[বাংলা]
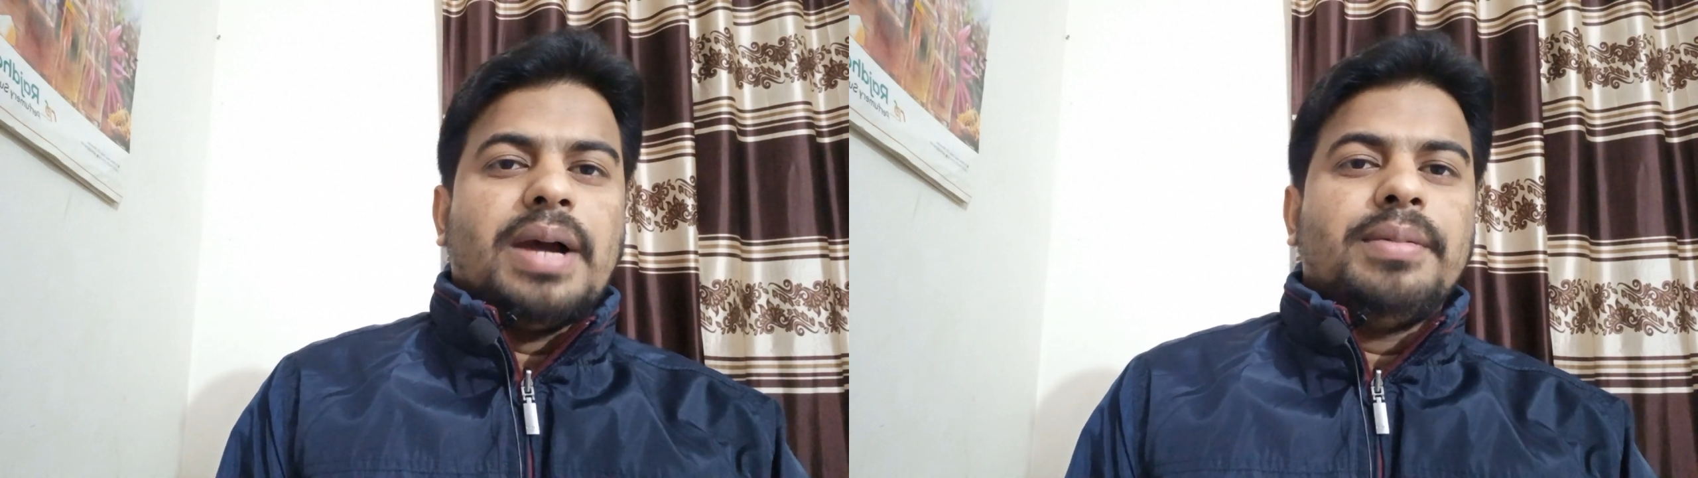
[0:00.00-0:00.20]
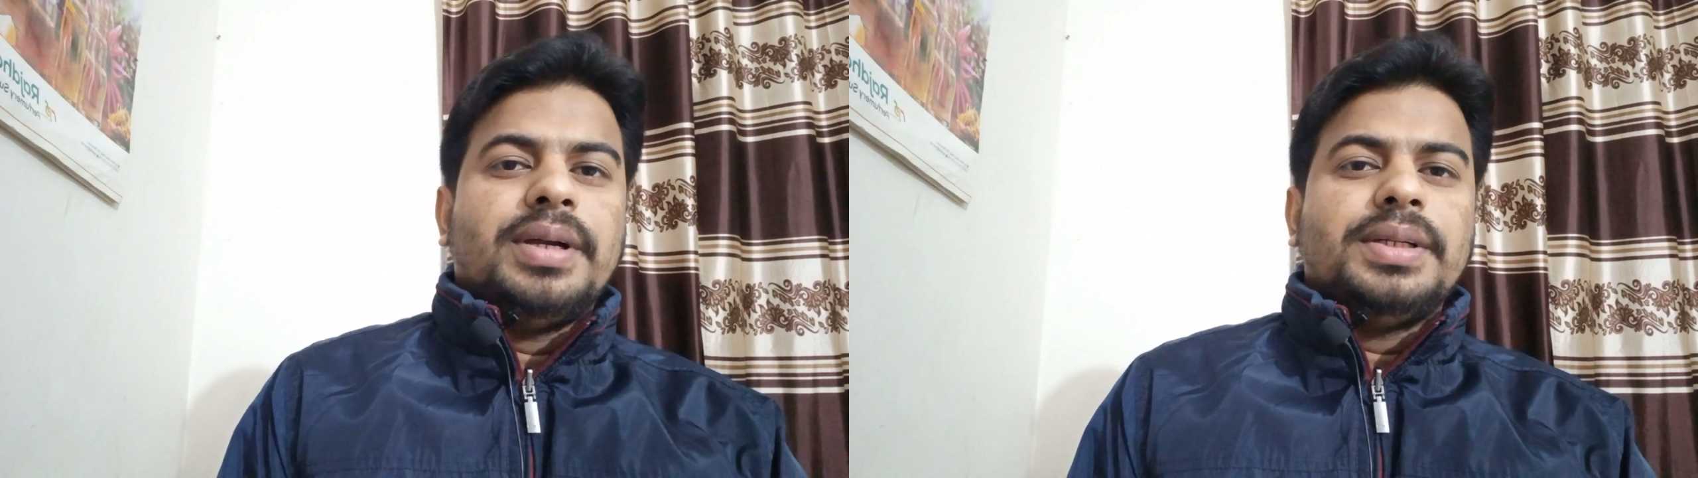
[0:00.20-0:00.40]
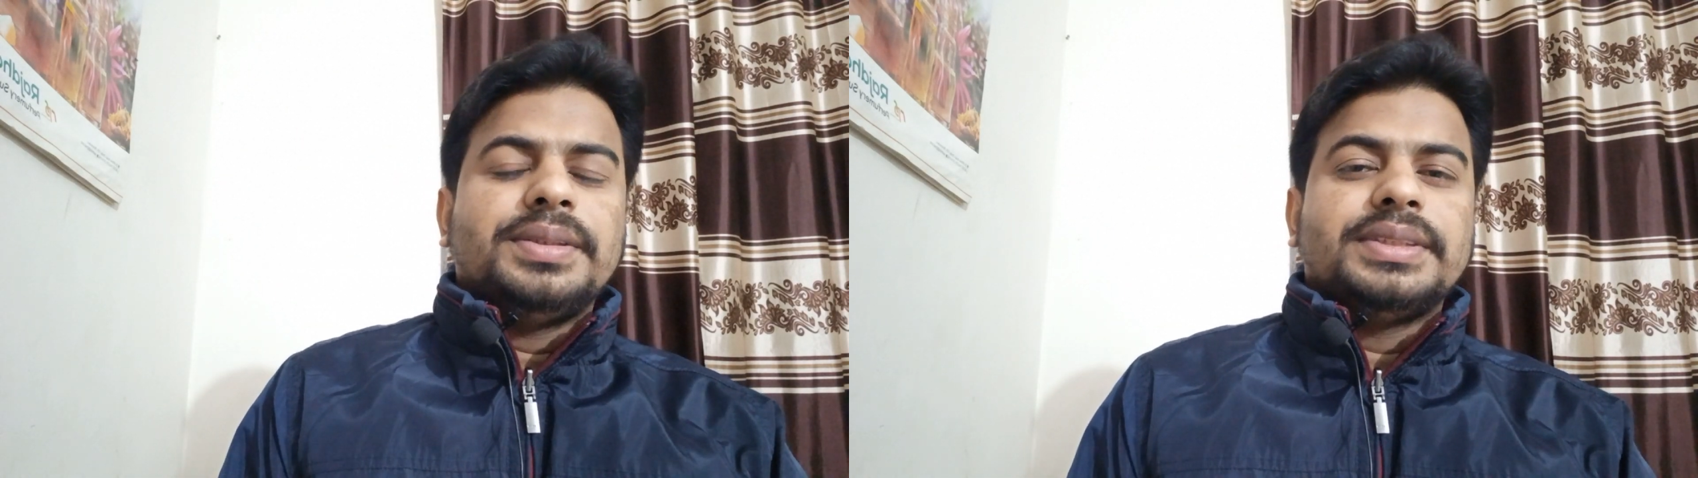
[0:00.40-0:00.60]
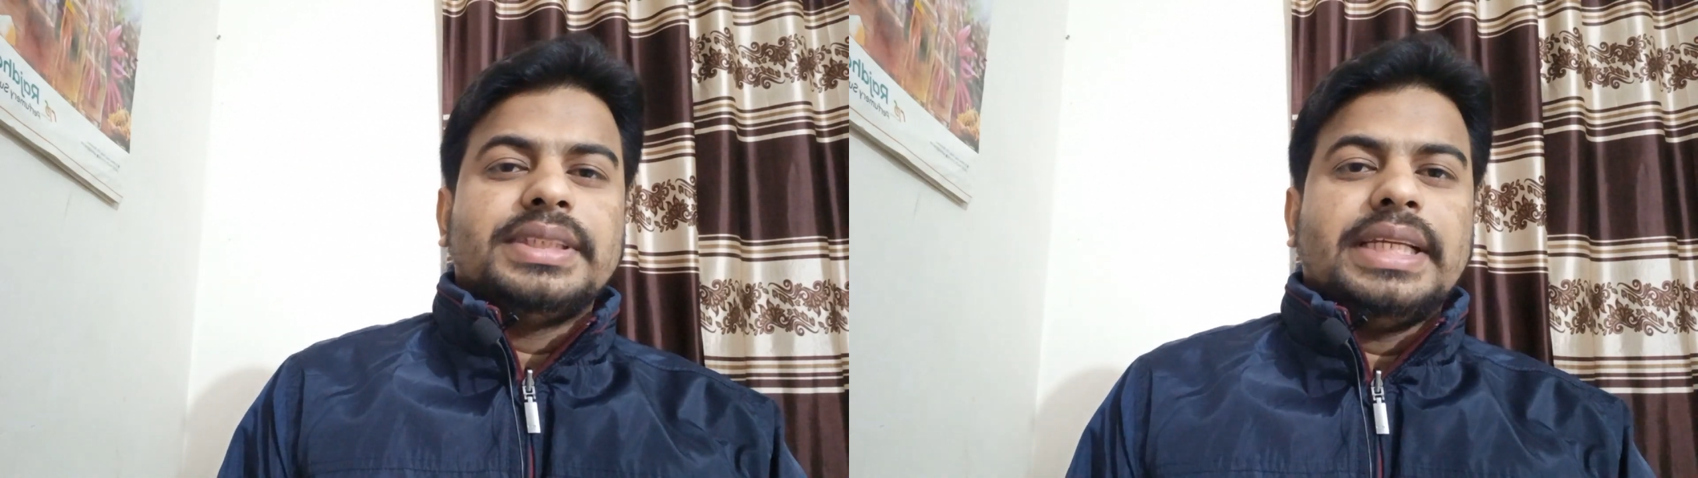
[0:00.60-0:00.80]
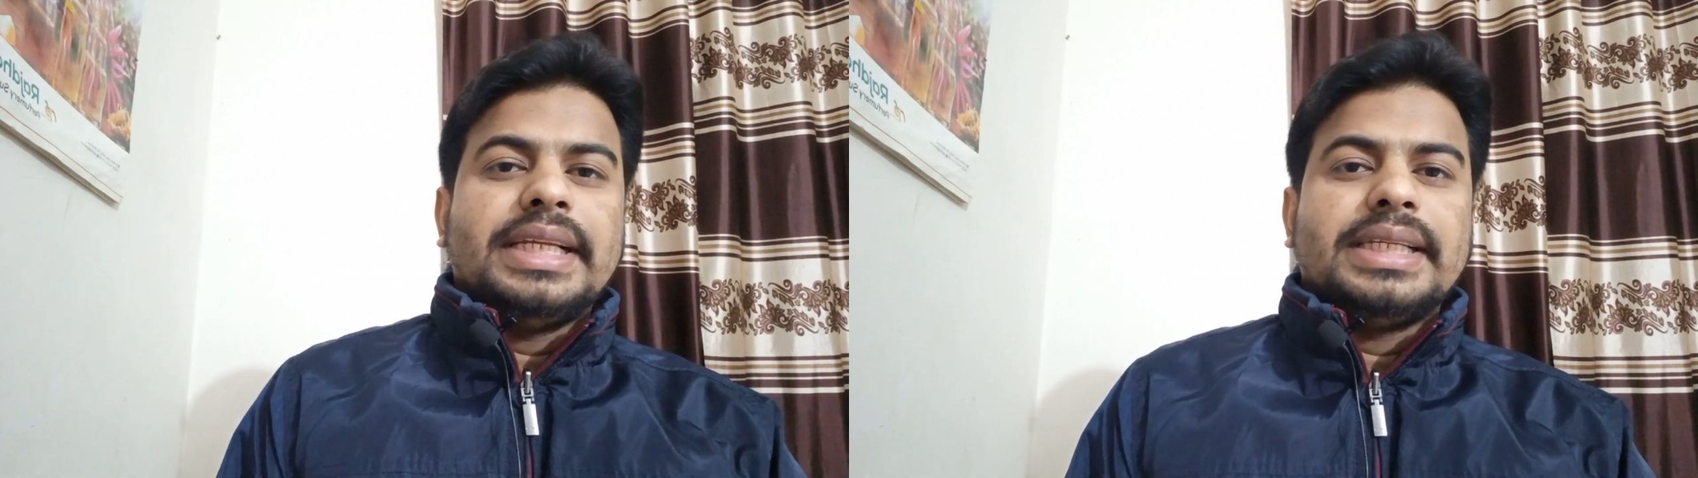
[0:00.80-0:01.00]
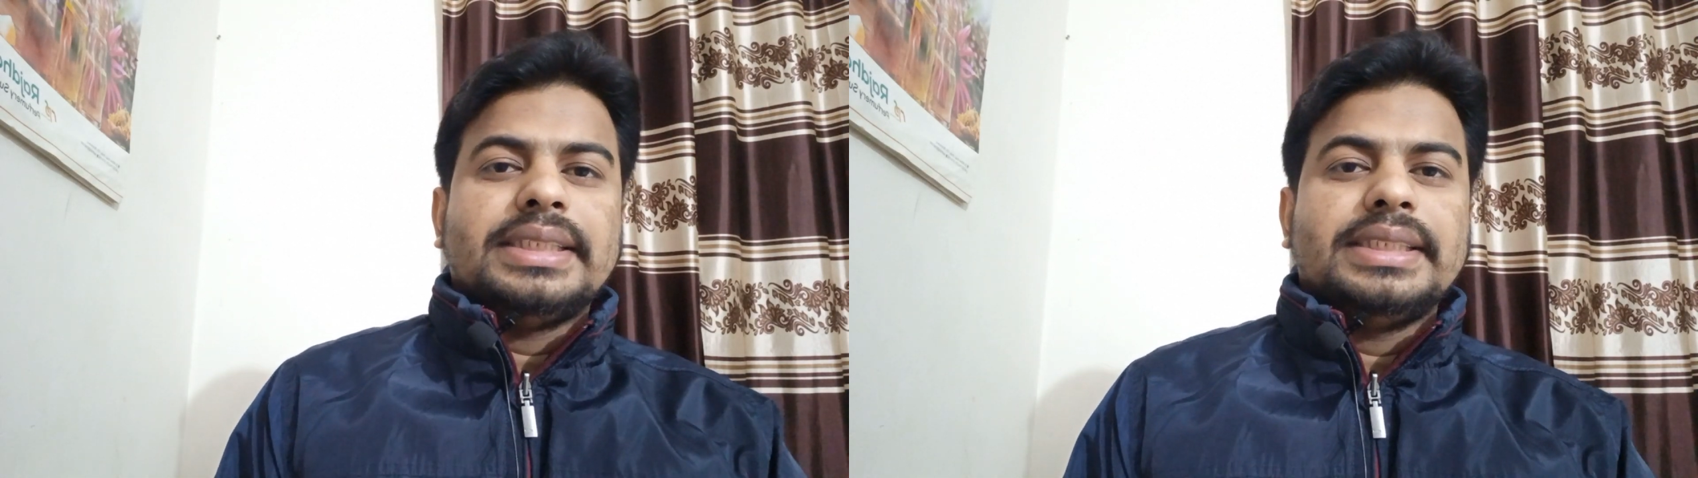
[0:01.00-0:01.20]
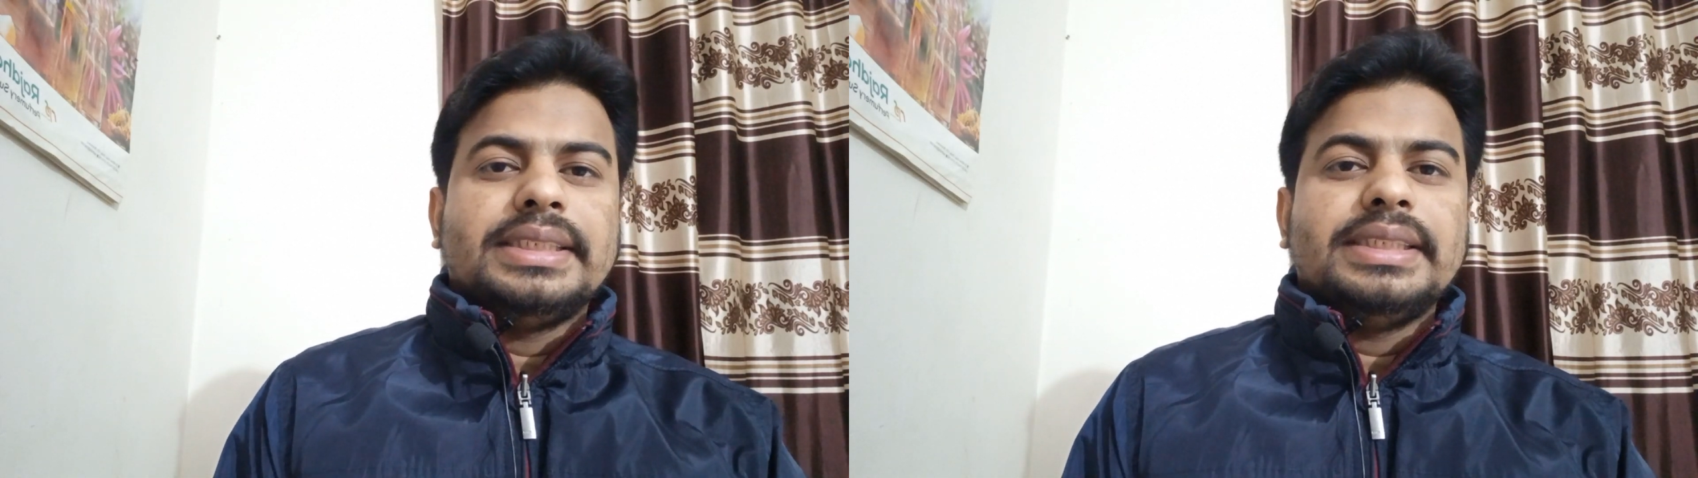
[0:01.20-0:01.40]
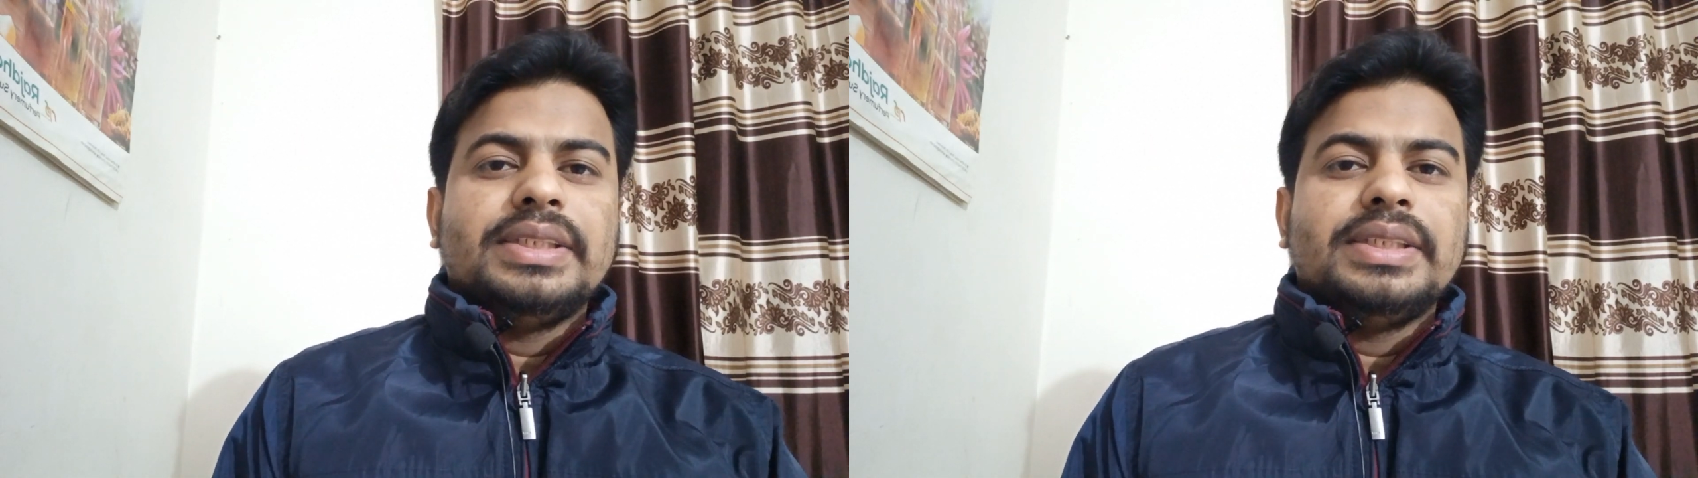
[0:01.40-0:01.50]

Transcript: আবার এক্ষেত্রে